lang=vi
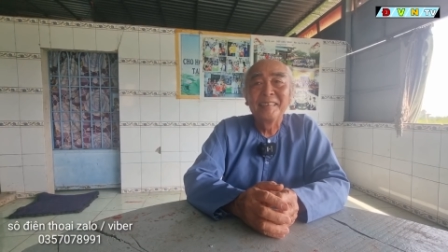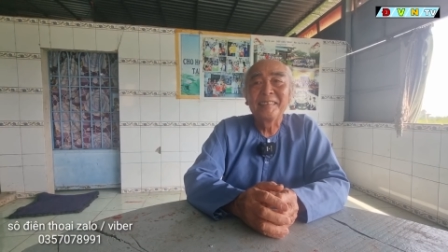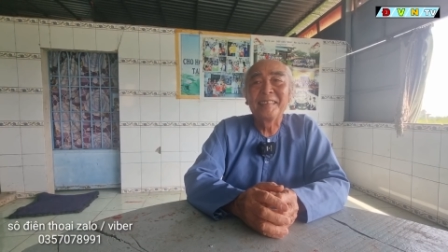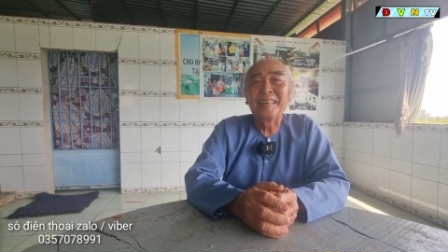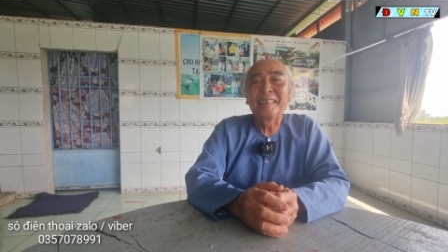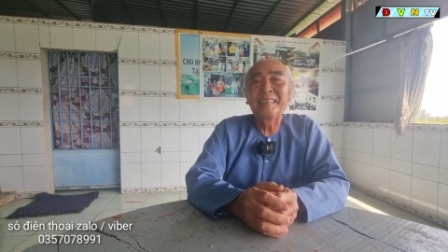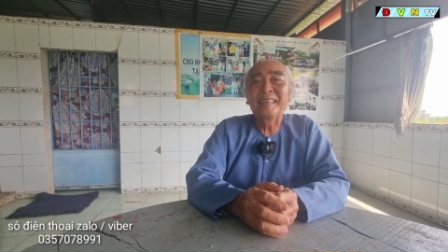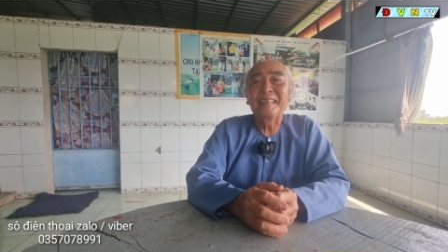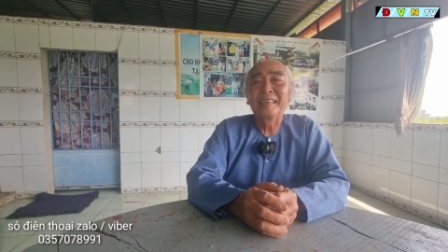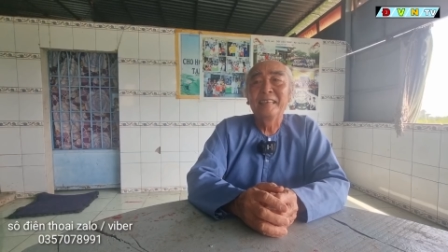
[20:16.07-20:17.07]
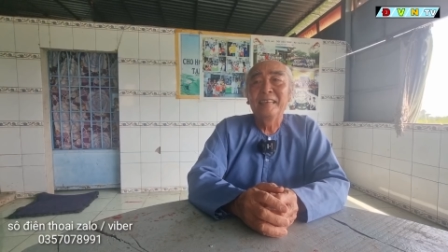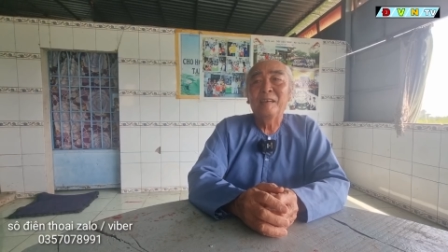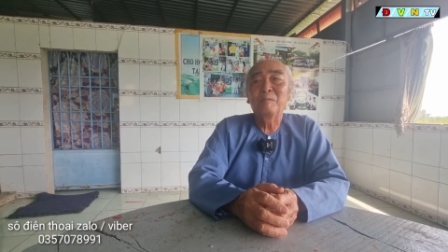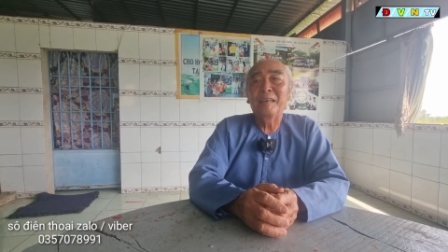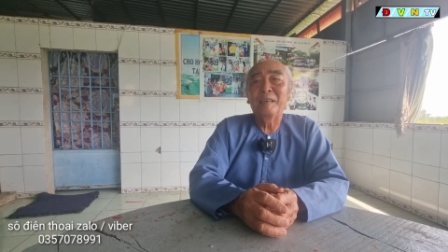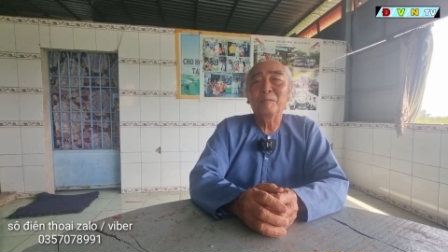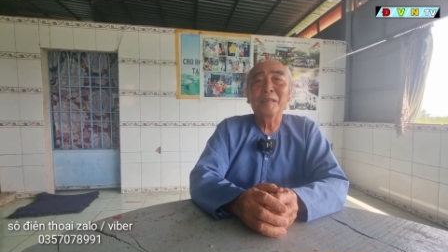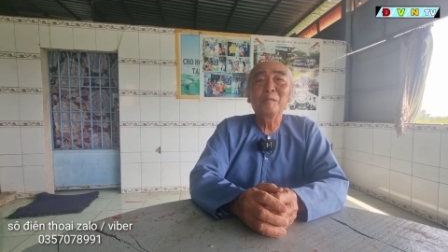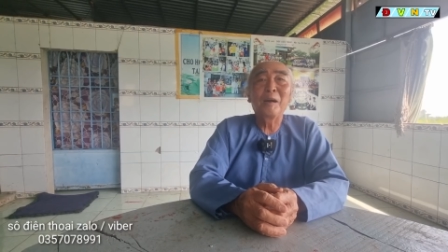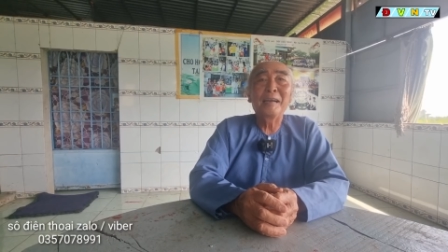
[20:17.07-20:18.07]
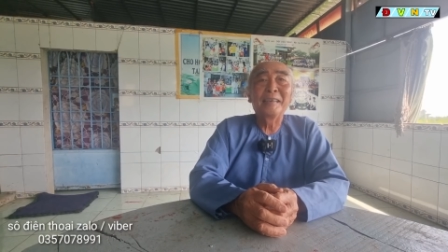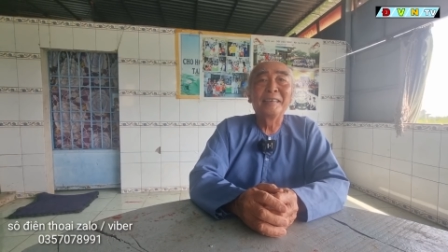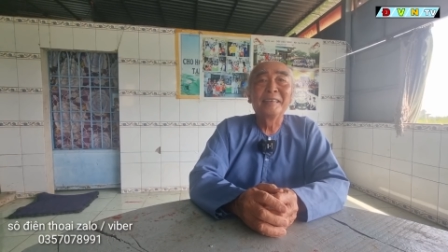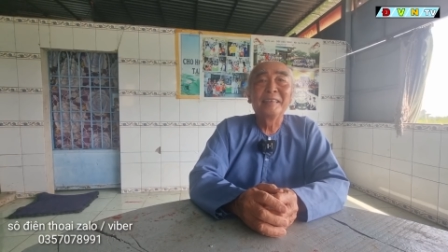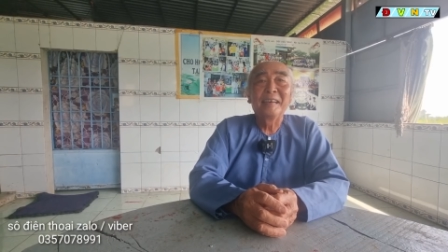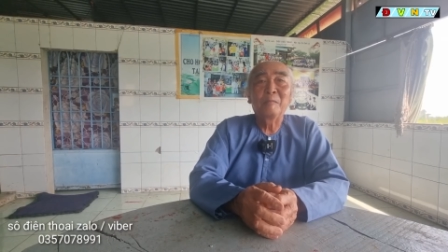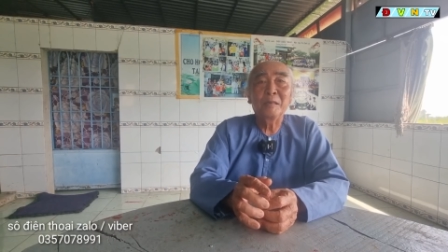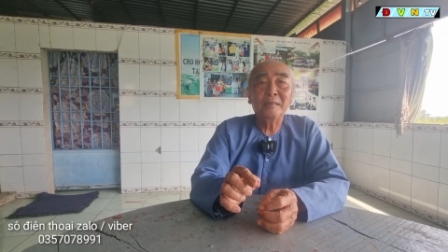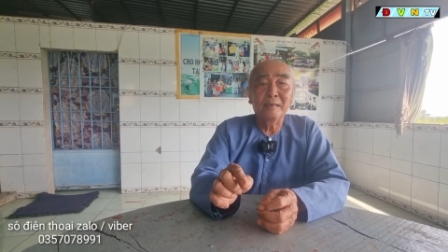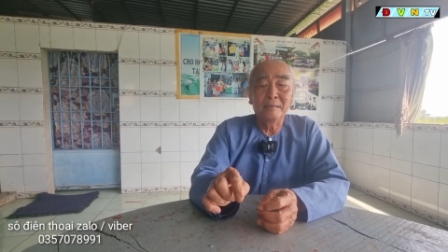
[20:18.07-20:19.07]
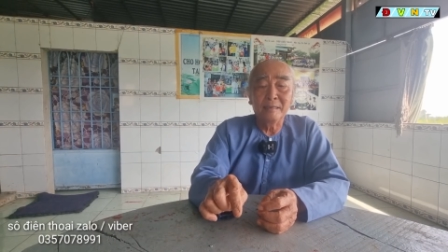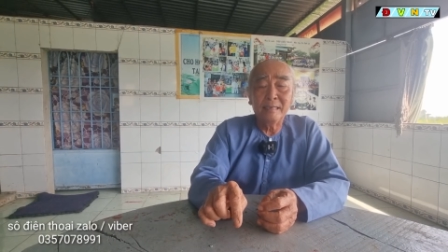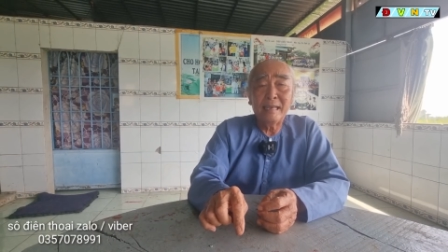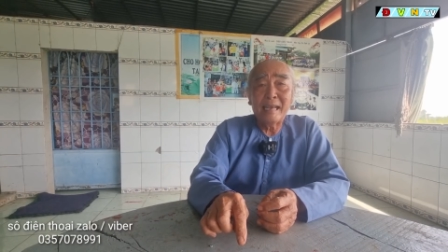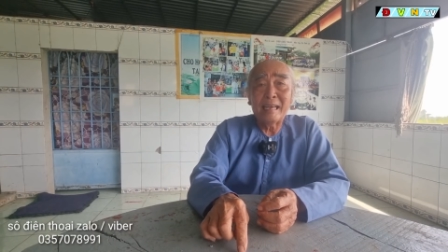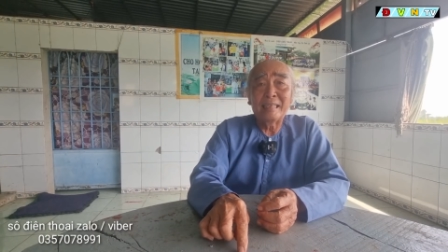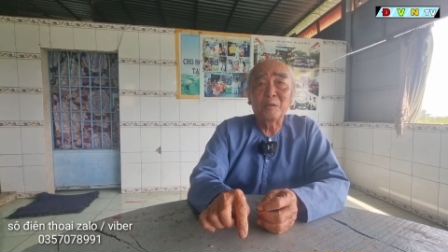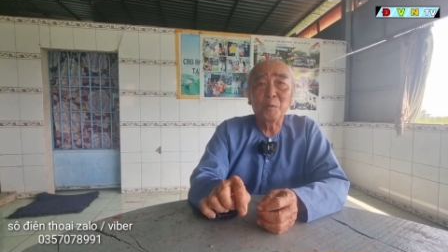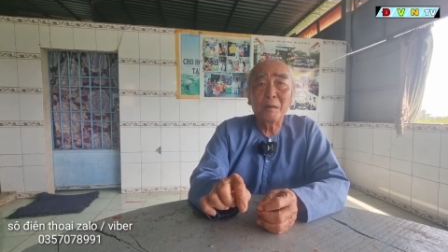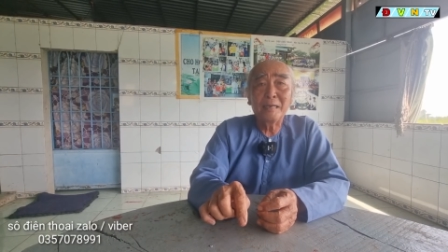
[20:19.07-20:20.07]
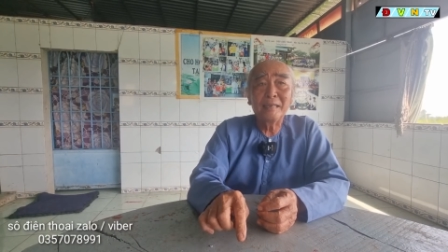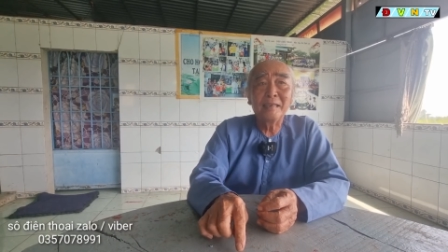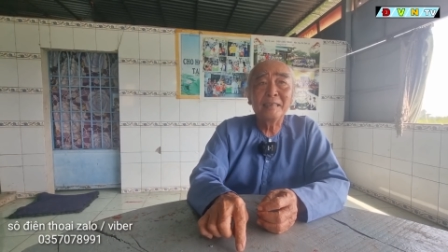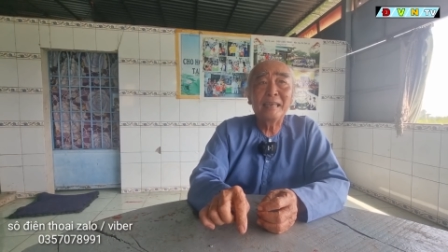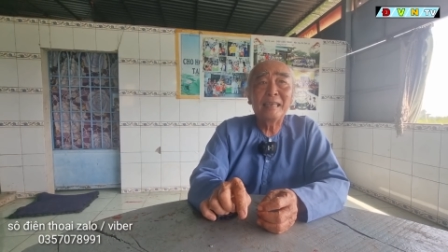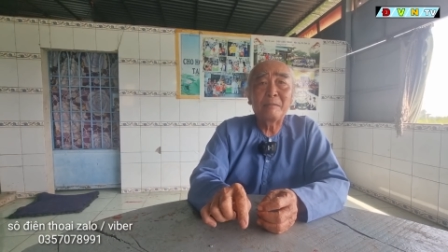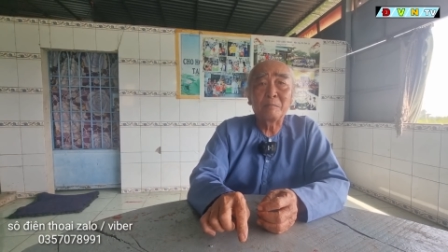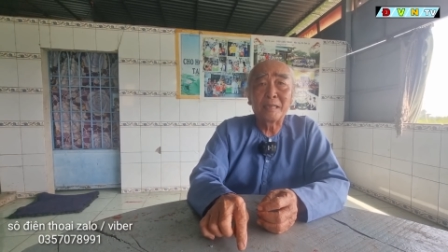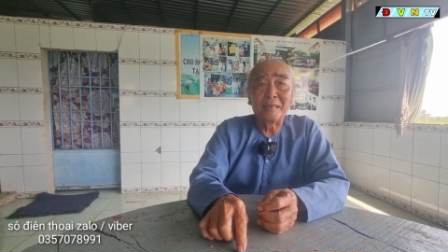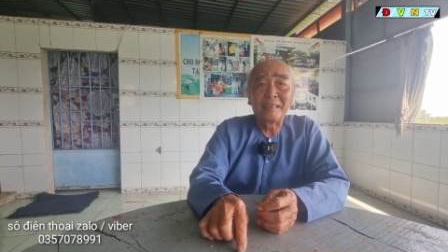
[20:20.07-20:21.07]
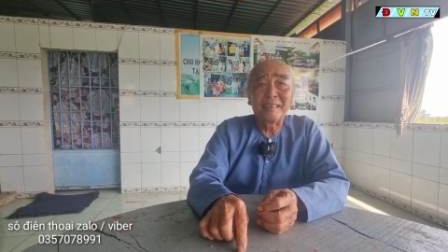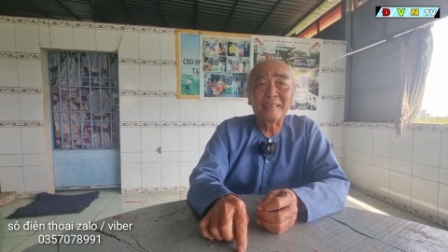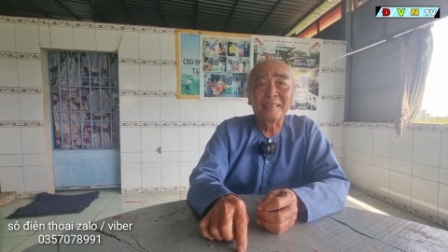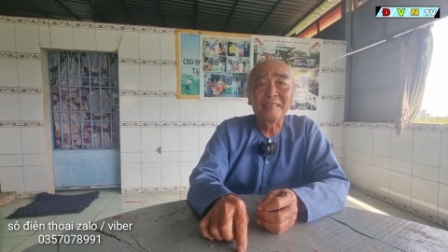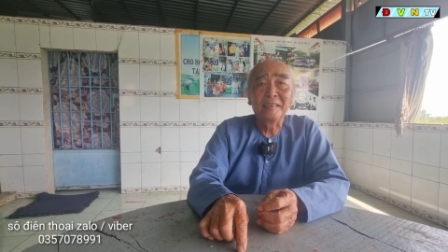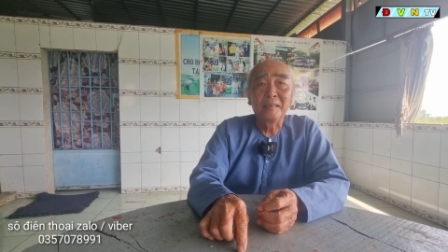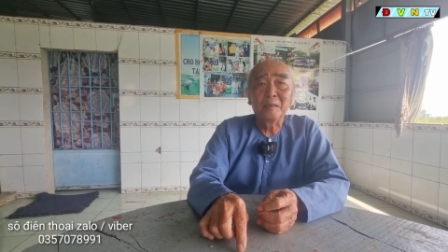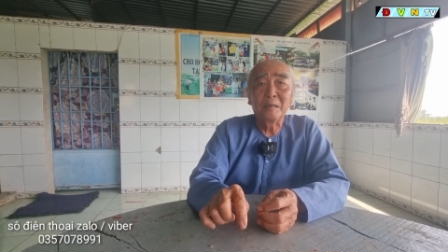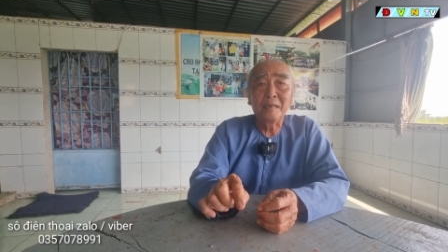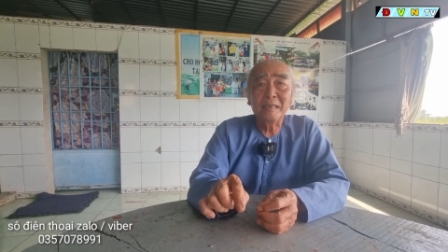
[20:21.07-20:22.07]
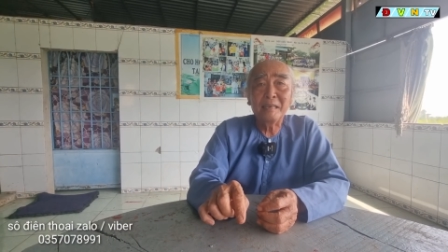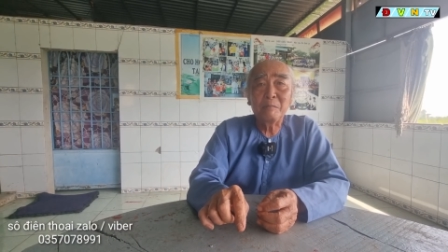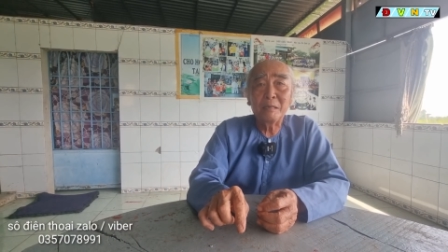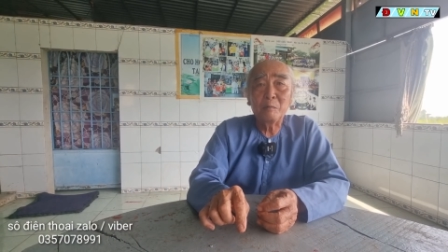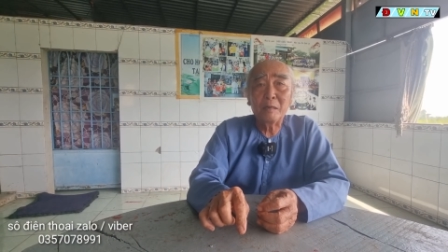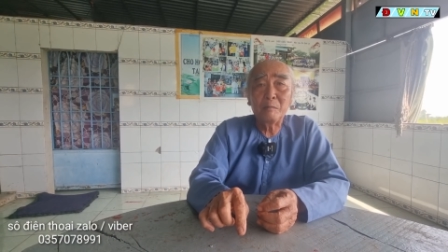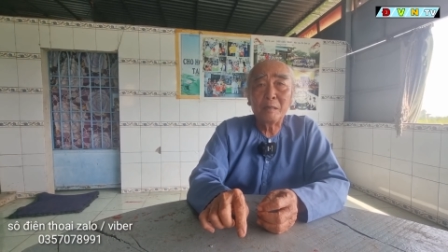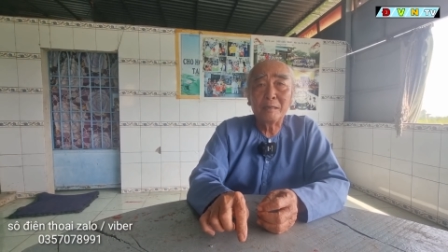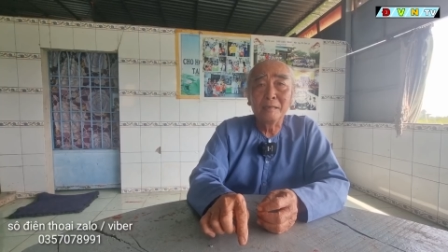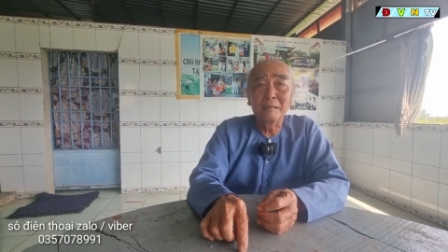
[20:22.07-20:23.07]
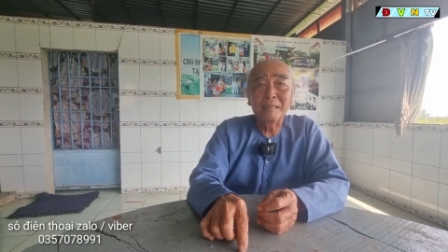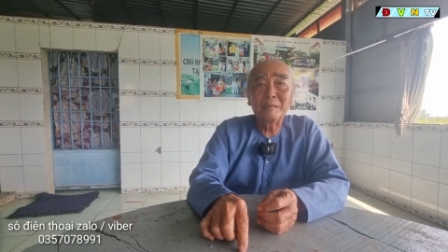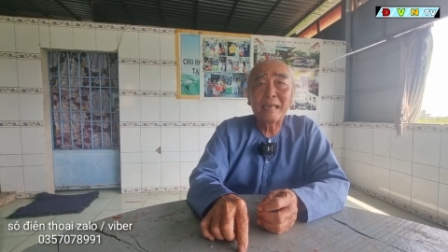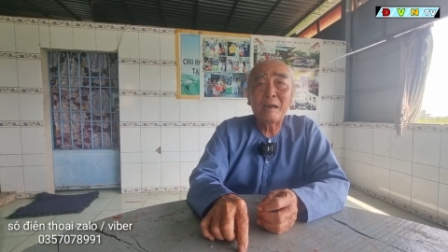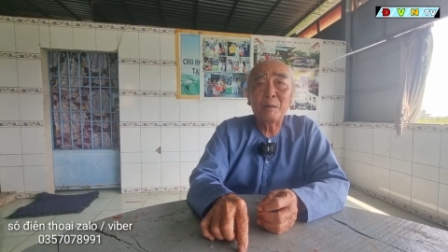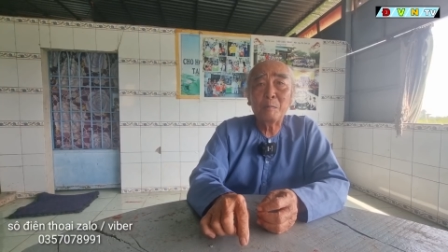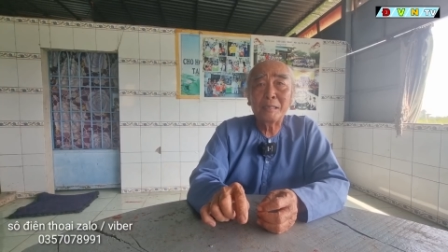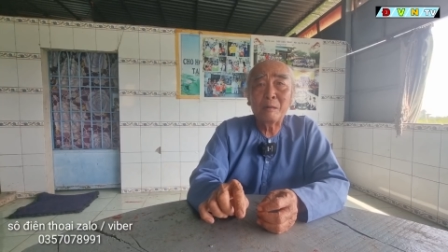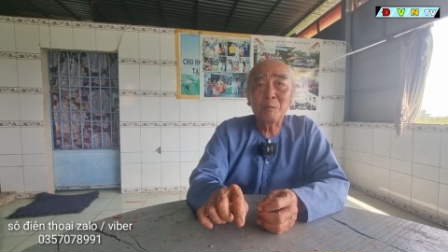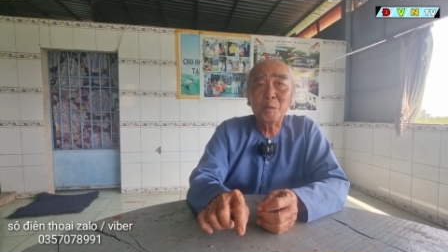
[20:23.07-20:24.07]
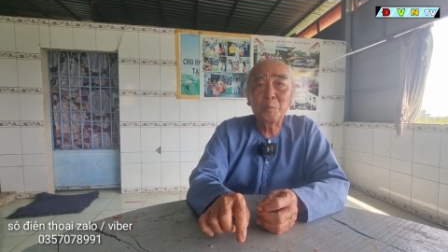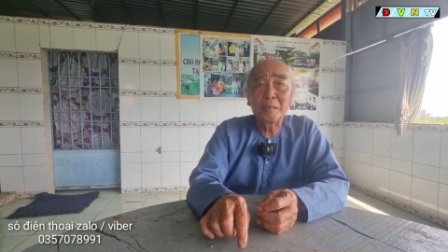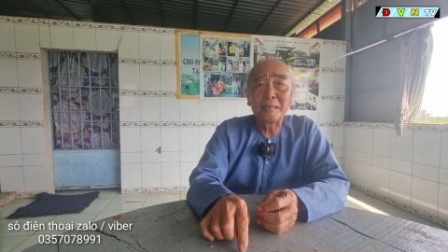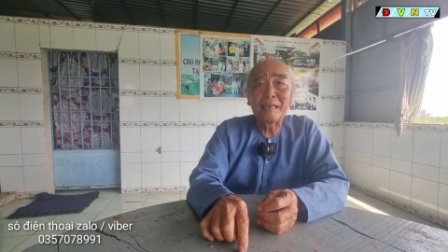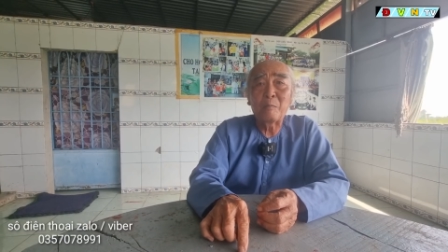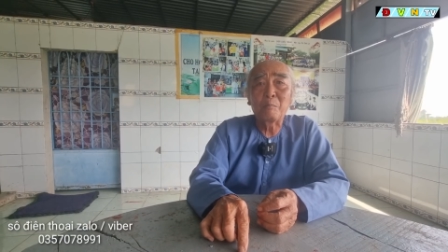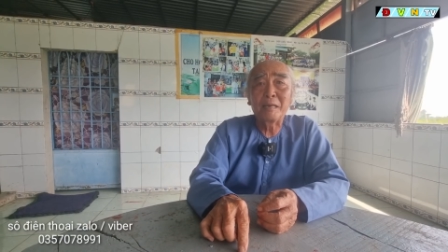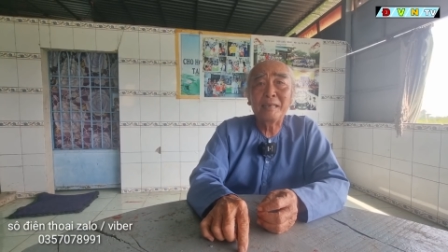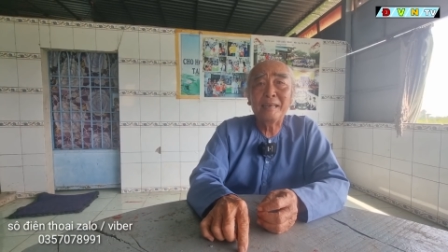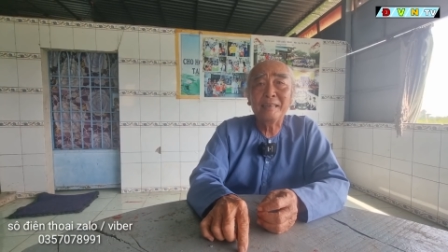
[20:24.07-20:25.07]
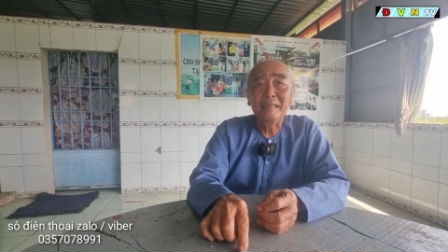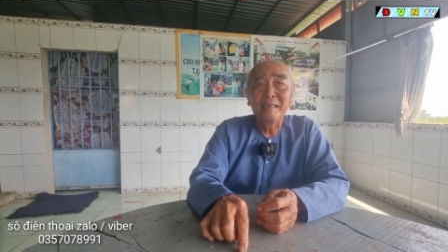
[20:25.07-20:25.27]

cho nên là ông này ông tức quá đi ông nói từ cái ngày tụi bay đến đây làm tình ha rồi đến đây bay quay biên ương cho nhau hay bay sống chung vợ chồng bay ha